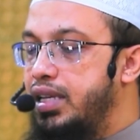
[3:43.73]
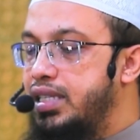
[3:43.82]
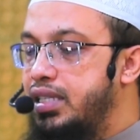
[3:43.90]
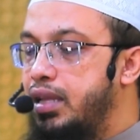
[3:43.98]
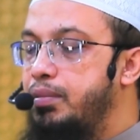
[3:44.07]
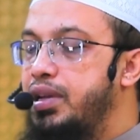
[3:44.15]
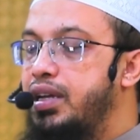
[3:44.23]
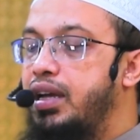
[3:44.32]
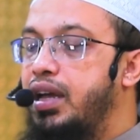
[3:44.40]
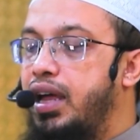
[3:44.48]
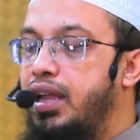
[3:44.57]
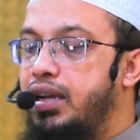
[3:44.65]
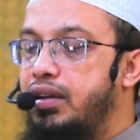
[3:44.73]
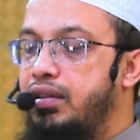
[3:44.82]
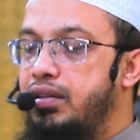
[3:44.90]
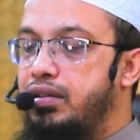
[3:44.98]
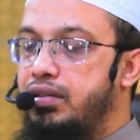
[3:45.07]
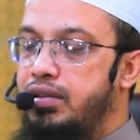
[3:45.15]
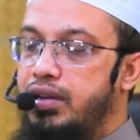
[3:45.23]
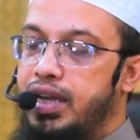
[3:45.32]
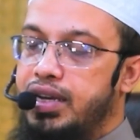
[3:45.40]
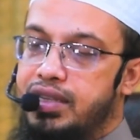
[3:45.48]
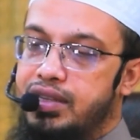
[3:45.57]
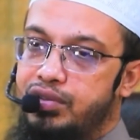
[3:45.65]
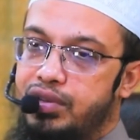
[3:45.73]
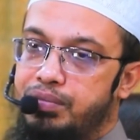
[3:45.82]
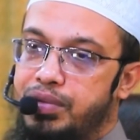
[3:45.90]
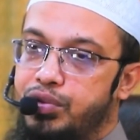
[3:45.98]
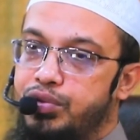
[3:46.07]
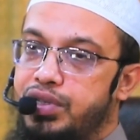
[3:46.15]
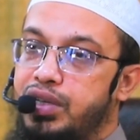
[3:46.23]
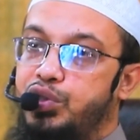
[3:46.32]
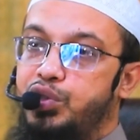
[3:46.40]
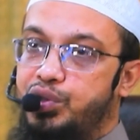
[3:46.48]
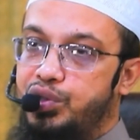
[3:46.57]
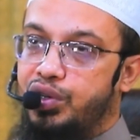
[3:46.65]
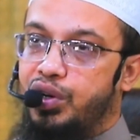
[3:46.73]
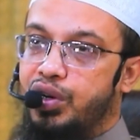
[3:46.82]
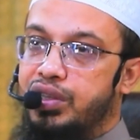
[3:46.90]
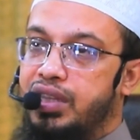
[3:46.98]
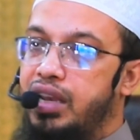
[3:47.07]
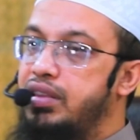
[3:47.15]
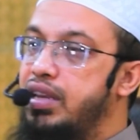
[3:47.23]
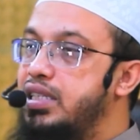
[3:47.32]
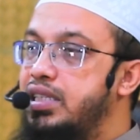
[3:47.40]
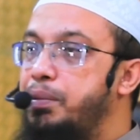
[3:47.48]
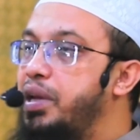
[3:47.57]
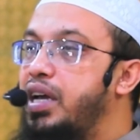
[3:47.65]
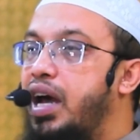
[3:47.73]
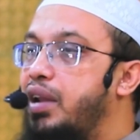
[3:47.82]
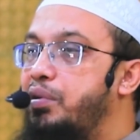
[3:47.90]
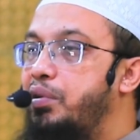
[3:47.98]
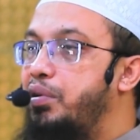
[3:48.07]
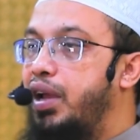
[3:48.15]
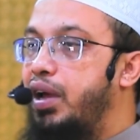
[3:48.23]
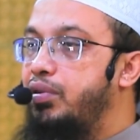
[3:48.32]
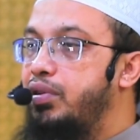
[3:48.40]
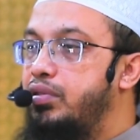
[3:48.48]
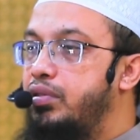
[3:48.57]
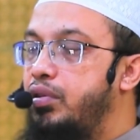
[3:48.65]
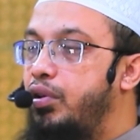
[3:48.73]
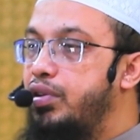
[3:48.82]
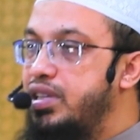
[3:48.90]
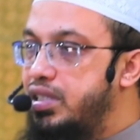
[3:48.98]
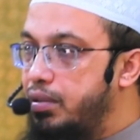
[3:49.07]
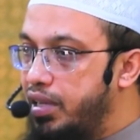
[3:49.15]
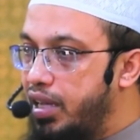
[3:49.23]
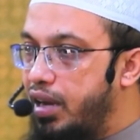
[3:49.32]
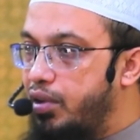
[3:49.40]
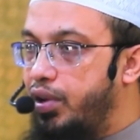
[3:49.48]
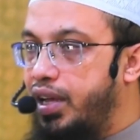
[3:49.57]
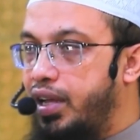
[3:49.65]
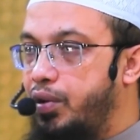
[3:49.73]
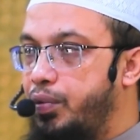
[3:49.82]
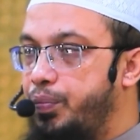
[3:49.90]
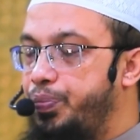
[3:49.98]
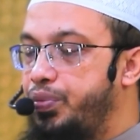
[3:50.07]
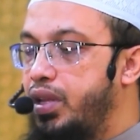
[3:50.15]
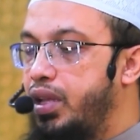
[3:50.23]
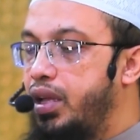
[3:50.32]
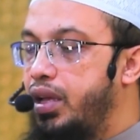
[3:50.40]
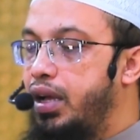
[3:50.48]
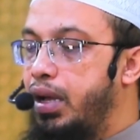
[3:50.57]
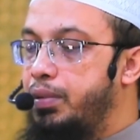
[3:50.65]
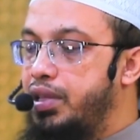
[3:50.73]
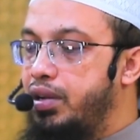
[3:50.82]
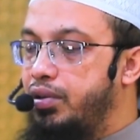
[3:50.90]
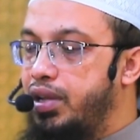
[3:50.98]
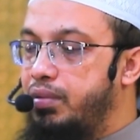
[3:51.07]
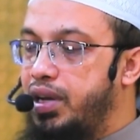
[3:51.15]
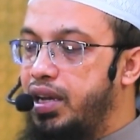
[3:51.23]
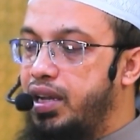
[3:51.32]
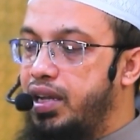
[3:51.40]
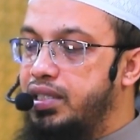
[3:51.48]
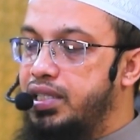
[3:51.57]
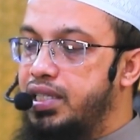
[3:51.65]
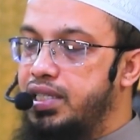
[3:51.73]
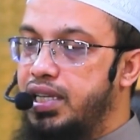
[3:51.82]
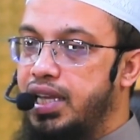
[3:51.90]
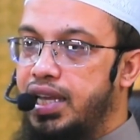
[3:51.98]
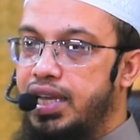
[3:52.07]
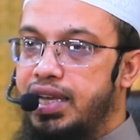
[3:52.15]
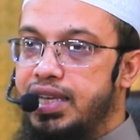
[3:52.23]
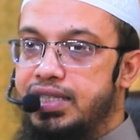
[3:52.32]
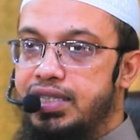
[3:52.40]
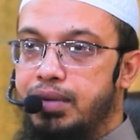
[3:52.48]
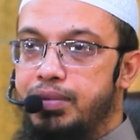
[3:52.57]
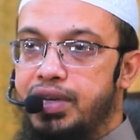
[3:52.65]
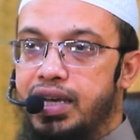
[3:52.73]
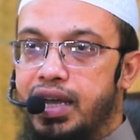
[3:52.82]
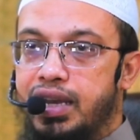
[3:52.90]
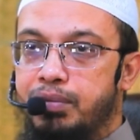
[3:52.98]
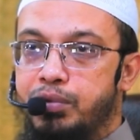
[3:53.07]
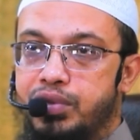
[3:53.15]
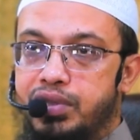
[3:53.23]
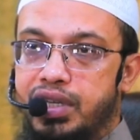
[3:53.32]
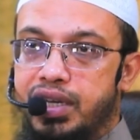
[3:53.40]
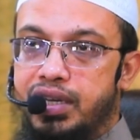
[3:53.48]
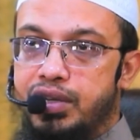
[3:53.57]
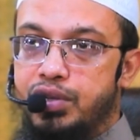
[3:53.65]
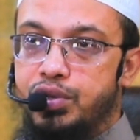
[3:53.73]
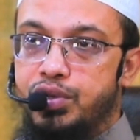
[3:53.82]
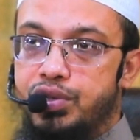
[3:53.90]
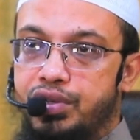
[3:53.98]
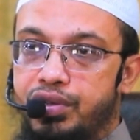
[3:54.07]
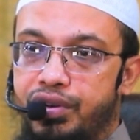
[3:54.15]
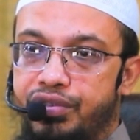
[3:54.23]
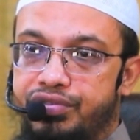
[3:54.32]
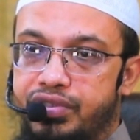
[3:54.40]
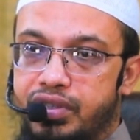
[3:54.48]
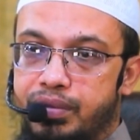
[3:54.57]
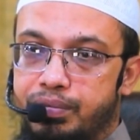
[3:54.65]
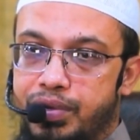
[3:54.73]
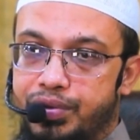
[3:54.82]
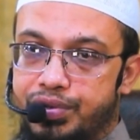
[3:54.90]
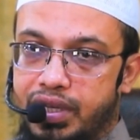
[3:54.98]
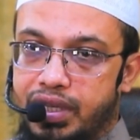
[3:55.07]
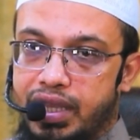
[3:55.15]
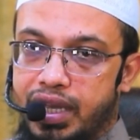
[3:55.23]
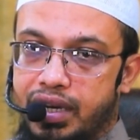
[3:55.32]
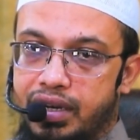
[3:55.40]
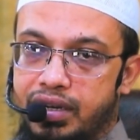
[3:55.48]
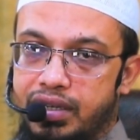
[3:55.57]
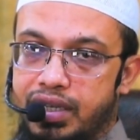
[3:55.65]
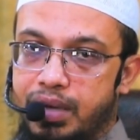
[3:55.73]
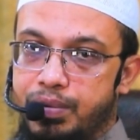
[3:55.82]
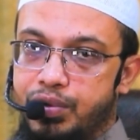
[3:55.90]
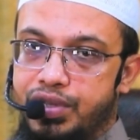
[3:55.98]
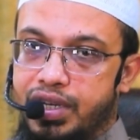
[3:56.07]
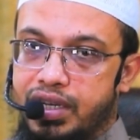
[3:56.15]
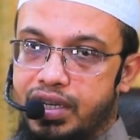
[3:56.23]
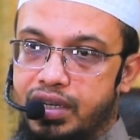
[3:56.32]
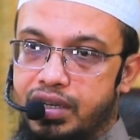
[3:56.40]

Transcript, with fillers: ইসলামিক গান এটাতে যদি মিউজিক যুক্ত হয় তাহলে তার ইসলামিক গান হলো না এটা তো অন ইসলামিক গান হয়ে গেল আমাদের অনেক ভাইরা আছেন যে ইসলামিক গানের মধ্যে সফট মিউজিক দেন কি মিউজিক